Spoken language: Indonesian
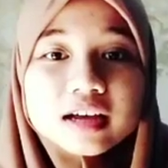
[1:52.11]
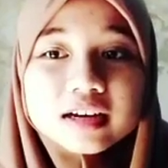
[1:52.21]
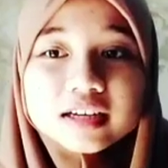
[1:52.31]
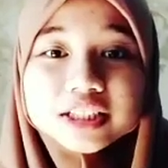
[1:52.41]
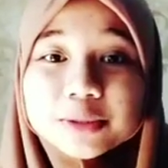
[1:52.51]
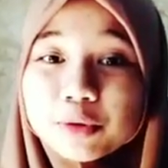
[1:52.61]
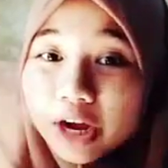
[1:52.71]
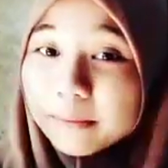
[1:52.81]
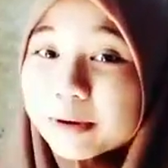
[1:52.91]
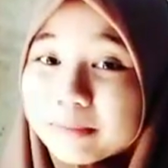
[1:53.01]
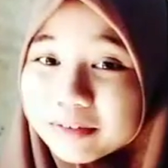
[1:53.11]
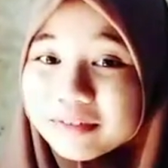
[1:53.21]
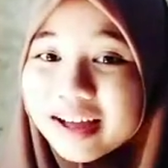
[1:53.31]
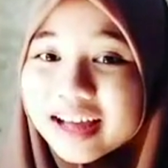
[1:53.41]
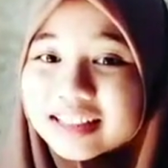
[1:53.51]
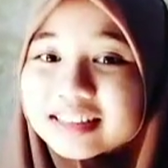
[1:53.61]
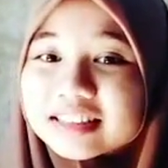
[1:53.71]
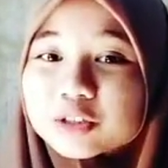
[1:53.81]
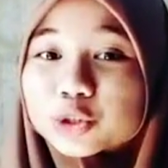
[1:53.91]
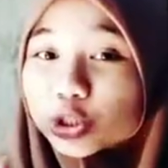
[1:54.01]
Eh, semoga bermanfaat
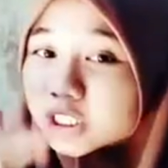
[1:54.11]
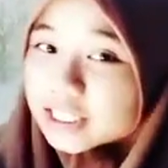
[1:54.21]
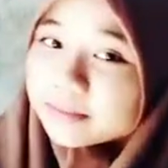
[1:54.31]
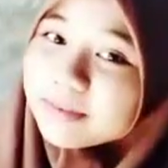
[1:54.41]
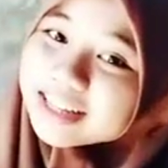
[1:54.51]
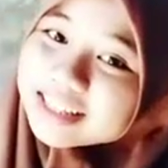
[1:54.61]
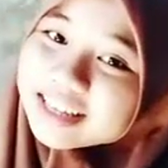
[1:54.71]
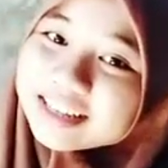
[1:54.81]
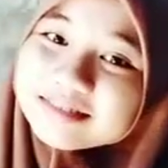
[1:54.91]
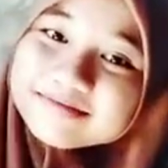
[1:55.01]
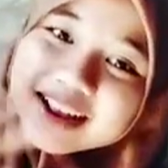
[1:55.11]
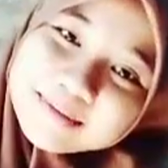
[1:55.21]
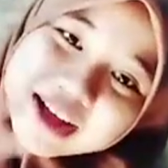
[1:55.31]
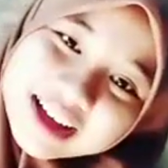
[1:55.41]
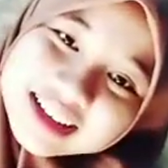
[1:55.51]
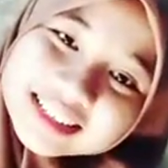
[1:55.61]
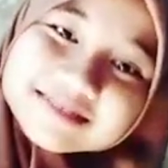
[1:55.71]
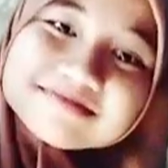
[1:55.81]
untuk kedepannya. Bye bye.